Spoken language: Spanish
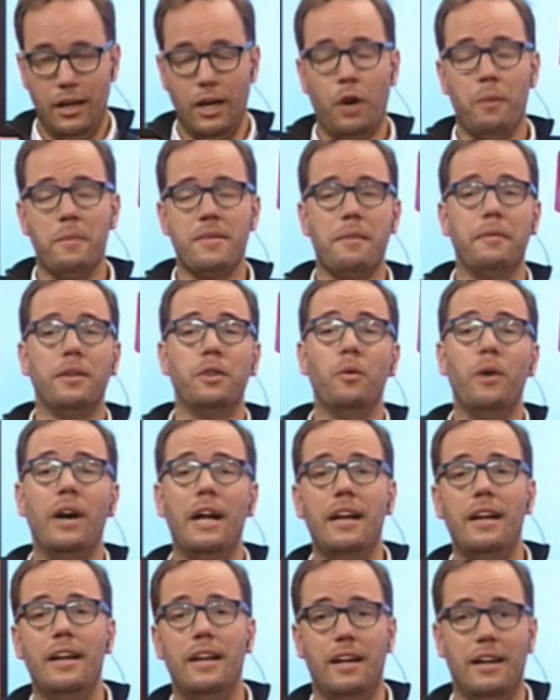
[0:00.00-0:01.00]
Y como es
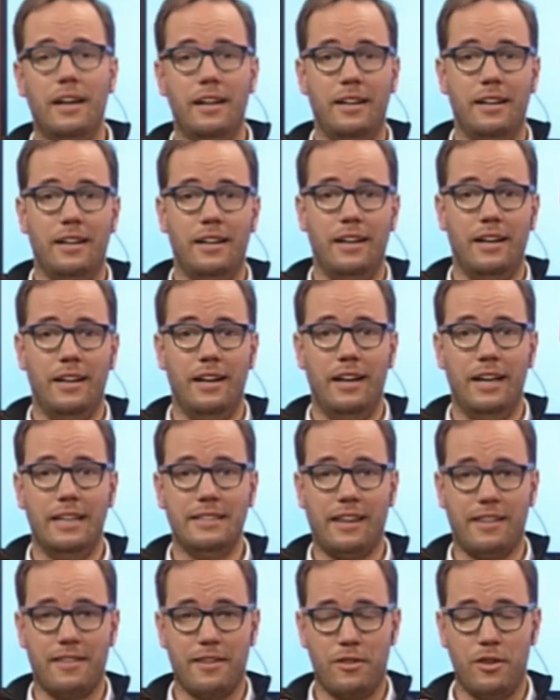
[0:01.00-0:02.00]
habitual, en eh,
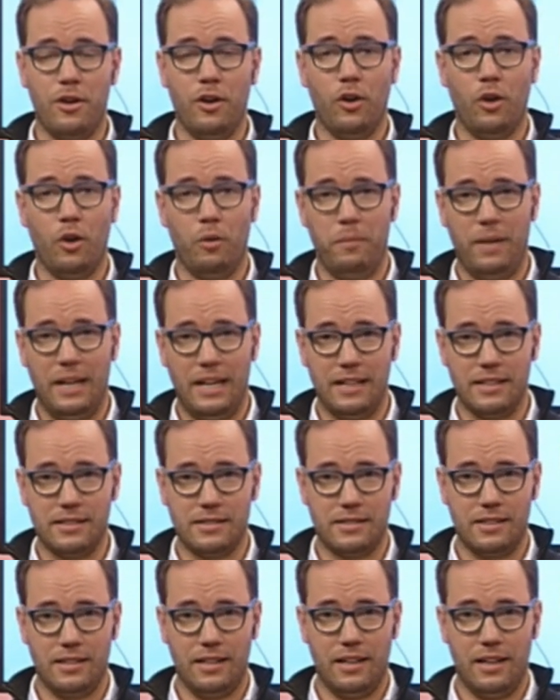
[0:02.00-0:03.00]
esta como como
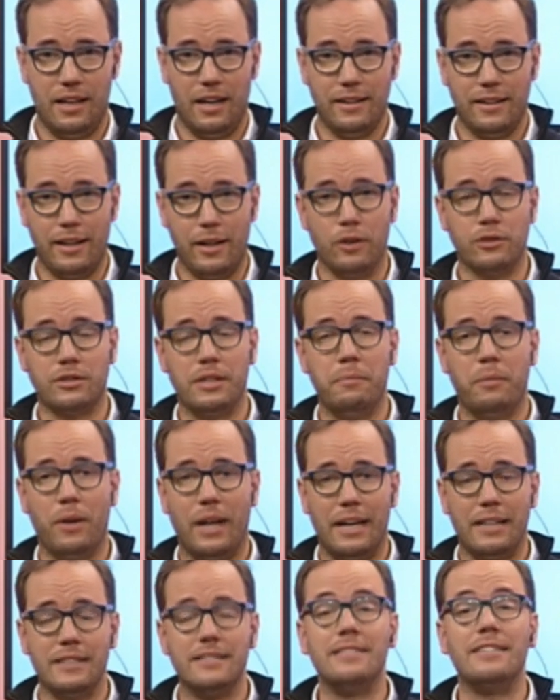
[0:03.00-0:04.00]
les eh, anteriores
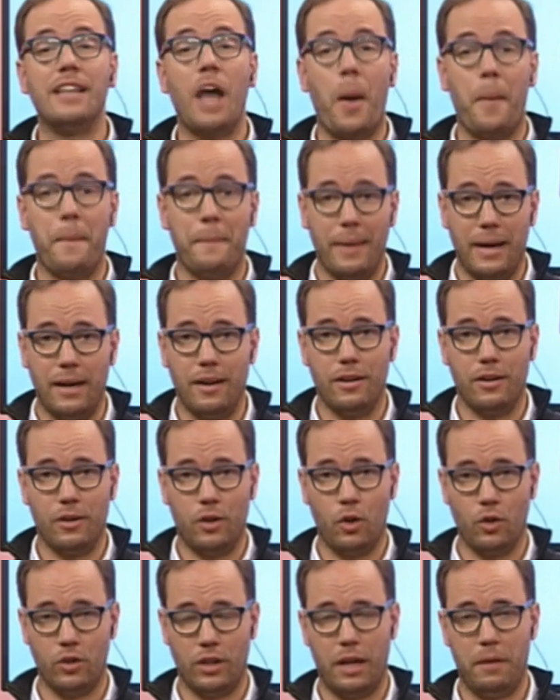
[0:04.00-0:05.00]
temporadas, también
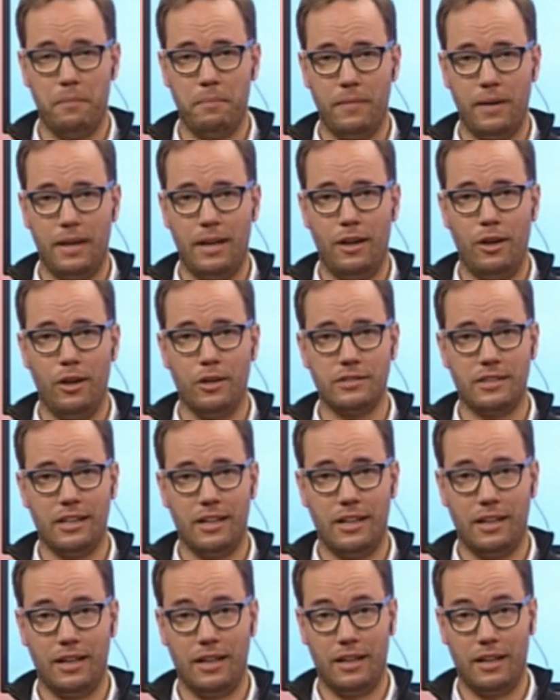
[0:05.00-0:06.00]
contem el
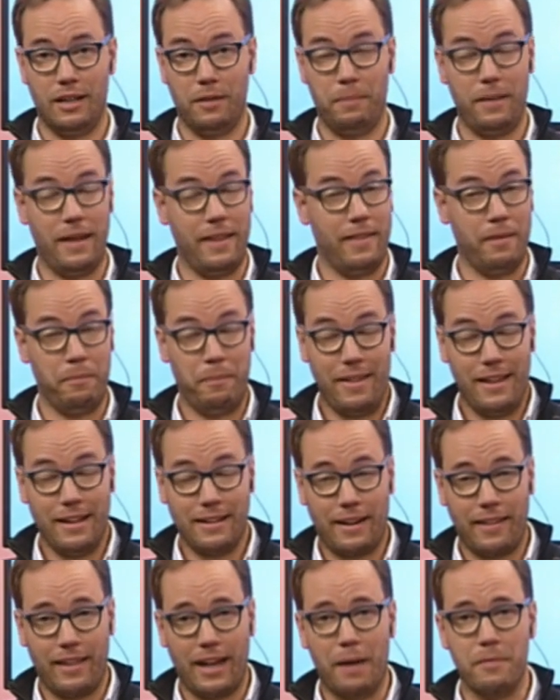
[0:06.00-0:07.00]
nuestro
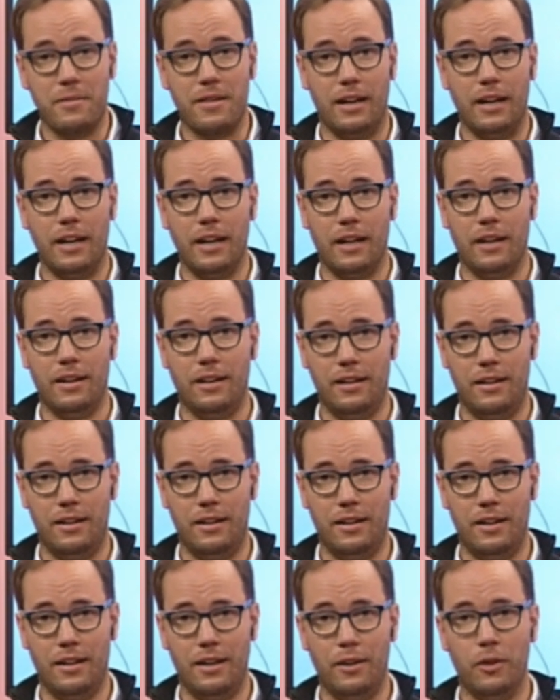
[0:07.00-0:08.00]
pediatra de Capsalera,
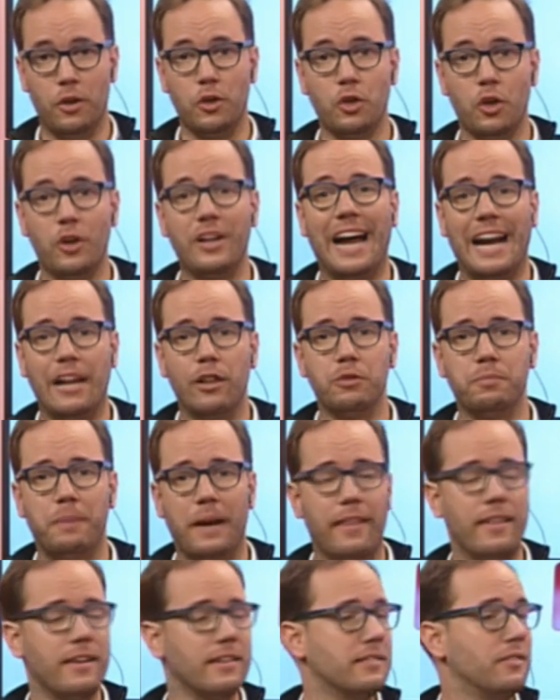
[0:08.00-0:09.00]
el eh, doctor Carlos
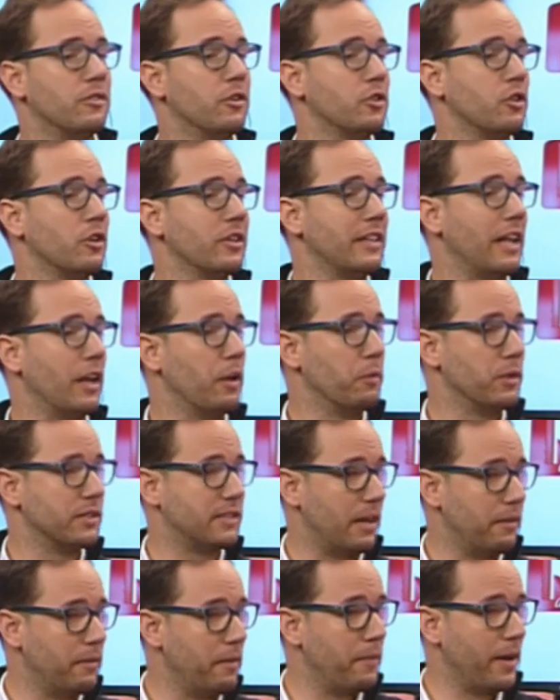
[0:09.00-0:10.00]
Paredes. Doctor, ¿qué tal? ¿Cómo
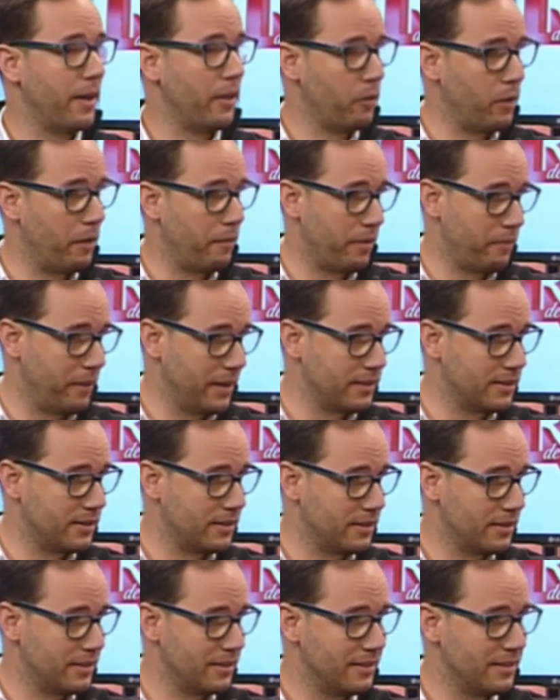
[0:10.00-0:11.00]
está? Bienvenido una vez
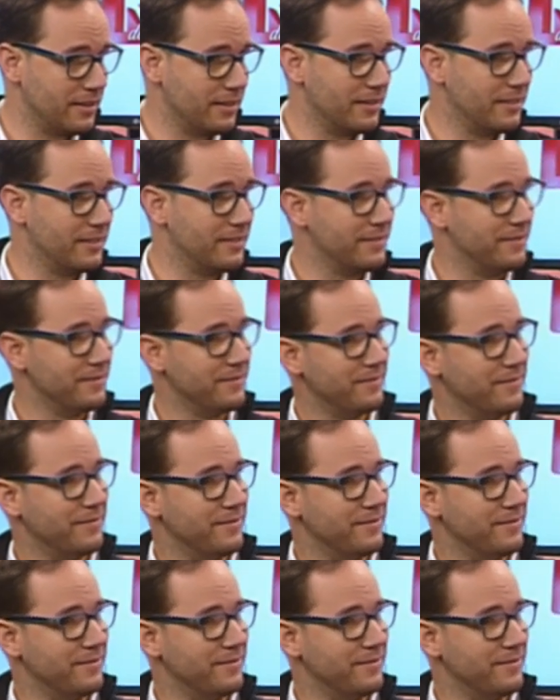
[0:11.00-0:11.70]
más. Buenas tardes.